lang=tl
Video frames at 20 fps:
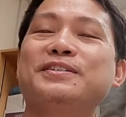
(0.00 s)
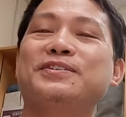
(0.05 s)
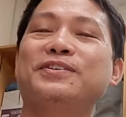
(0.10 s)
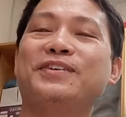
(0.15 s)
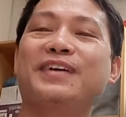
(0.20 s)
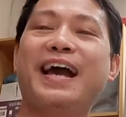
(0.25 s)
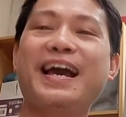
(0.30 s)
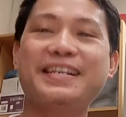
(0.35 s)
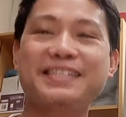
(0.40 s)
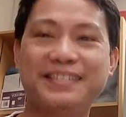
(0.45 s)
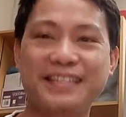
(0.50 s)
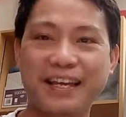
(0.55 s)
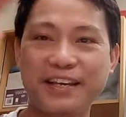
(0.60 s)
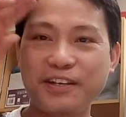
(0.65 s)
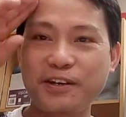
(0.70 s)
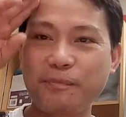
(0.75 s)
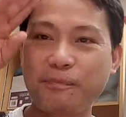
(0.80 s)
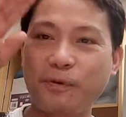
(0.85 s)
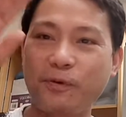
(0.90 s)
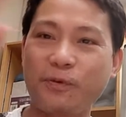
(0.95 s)
so, guys, thank
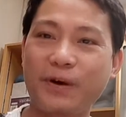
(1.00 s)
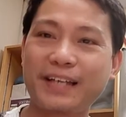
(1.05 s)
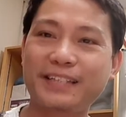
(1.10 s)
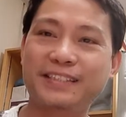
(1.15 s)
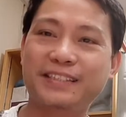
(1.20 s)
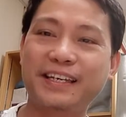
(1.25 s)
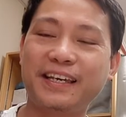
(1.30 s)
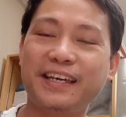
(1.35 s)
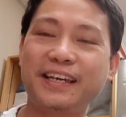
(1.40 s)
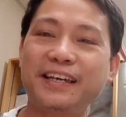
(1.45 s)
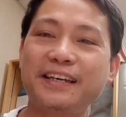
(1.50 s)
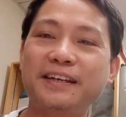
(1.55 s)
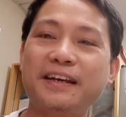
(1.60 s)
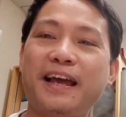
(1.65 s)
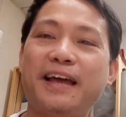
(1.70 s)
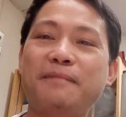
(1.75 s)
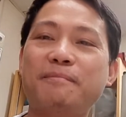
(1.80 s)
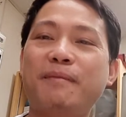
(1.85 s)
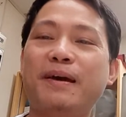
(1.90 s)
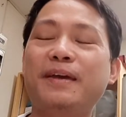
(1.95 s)
you for watching
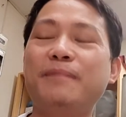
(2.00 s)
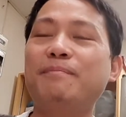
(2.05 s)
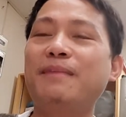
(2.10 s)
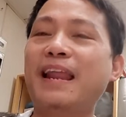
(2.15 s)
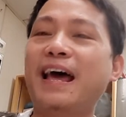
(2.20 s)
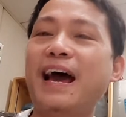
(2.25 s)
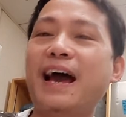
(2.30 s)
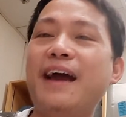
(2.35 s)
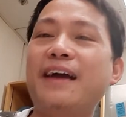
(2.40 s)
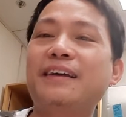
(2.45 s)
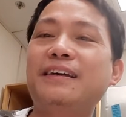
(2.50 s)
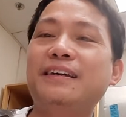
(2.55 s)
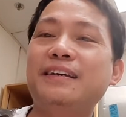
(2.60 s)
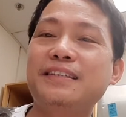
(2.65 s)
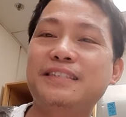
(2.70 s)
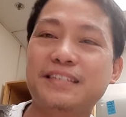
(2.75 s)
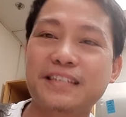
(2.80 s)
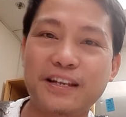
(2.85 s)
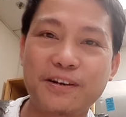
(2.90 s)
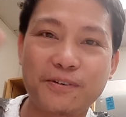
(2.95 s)
on my vlog.
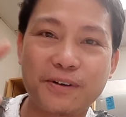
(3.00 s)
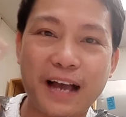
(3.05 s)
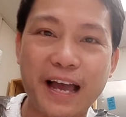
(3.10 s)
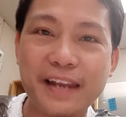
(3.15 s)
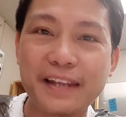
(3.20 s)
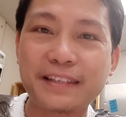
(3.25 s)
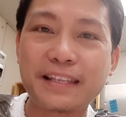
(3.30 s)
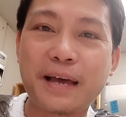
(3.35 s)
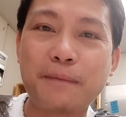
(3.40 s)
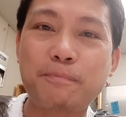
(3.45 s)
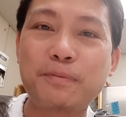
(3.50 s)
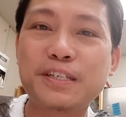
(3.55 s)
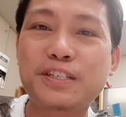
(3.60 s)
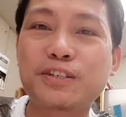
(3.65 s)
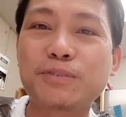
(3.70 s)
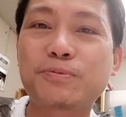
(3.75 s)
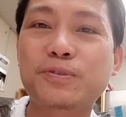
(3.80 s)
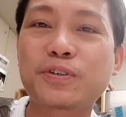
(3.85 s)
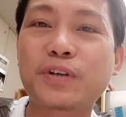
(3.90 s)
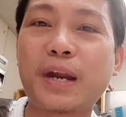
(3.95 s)
It's Ilo Canada. Please
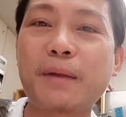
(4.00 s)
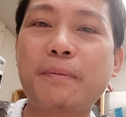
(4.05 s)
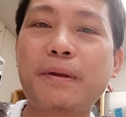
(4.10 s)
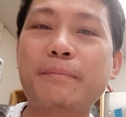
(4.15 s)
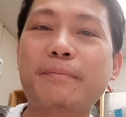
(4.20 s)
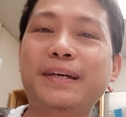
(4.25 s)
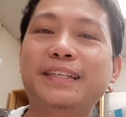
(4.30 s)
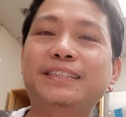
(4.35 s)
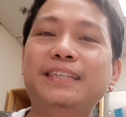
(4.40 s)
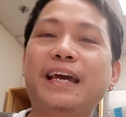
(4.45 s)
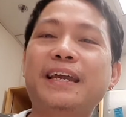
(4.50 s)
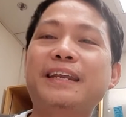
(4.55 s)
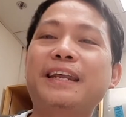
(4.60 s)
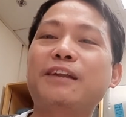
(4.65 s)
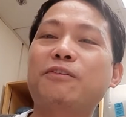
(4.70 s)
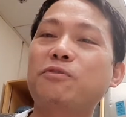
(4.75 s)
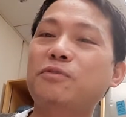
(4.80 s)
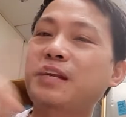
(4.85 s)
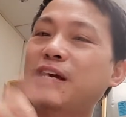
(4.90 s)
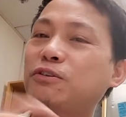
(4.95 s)
subscribe on my channel
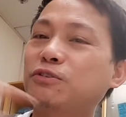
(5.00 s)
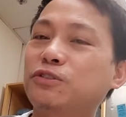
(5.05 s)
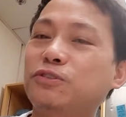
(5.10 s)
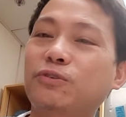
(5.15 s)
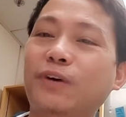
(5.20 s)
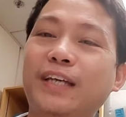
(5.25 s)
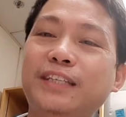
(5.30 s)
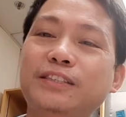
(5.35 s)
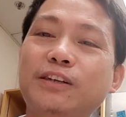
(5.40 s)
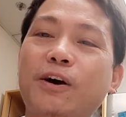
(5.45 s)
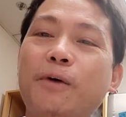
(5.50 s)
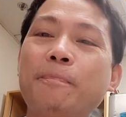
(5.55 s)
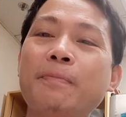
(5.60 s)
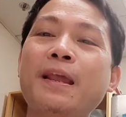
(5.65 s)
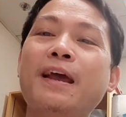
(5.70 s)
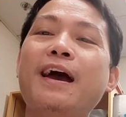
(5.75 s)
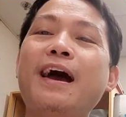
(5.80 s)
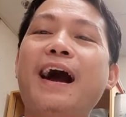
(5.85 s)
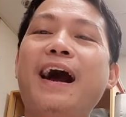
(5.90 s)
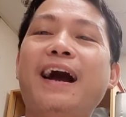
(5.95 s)
kung nagustuhan nyo
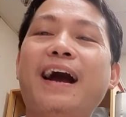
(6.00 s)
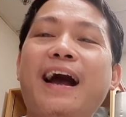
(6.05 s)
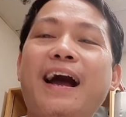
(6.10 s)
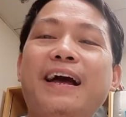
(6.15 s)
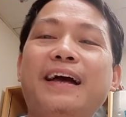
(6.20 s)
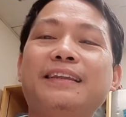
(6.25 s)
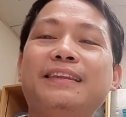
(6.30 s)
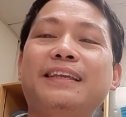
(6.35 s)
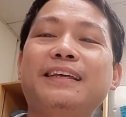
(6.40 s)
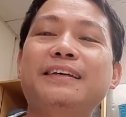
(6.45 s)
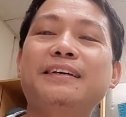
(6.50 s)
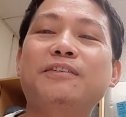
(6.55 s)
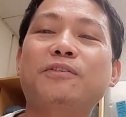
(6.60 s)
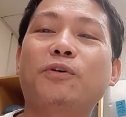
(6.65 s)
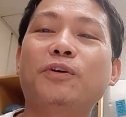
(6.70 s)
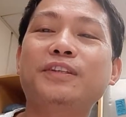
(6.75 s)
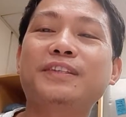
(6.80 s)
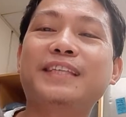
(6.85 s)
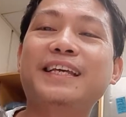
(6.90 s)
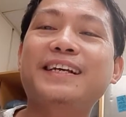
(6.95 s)
ang ating
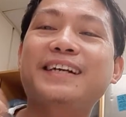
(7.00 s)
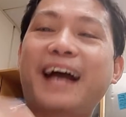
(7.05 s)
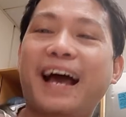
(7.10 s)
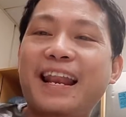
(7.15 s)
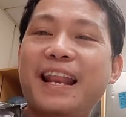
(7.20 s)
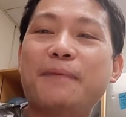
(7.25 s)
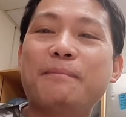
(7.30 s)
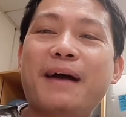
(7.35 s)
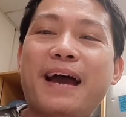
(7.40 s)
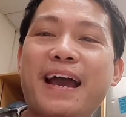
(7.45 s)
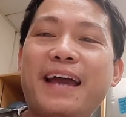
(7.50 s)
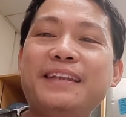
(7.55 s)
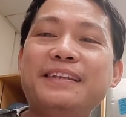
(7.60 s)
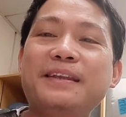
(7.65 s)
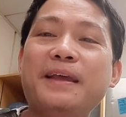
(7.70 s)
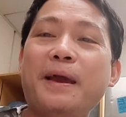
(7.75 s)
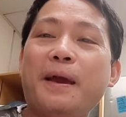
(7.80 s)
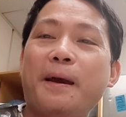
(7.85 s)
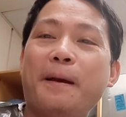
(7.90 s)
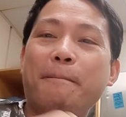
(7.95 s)
konting kaalaman.